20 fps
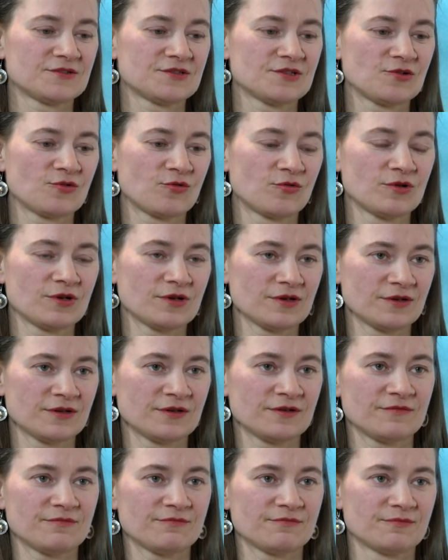die
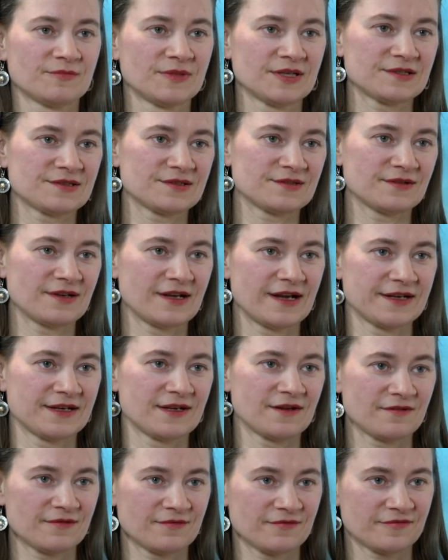Kunden mit
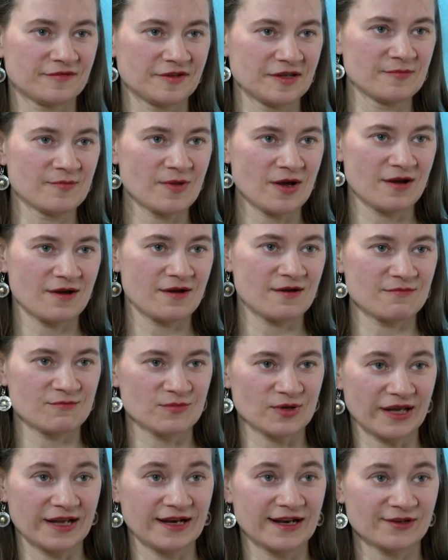einer Firma
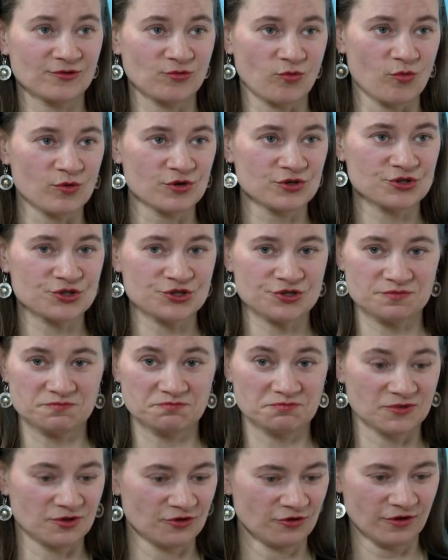elektronisch
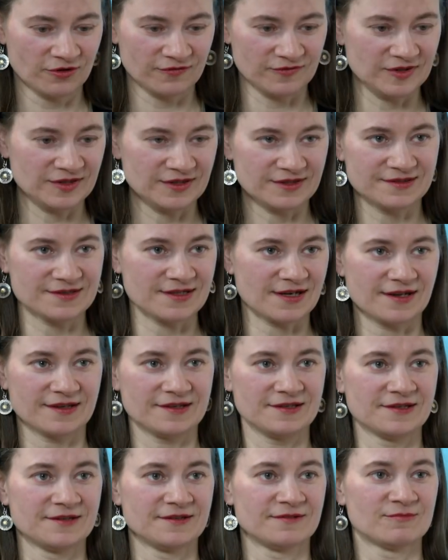irgendwie
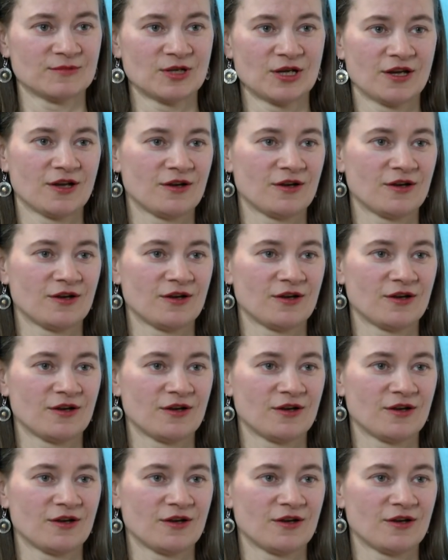interagieren.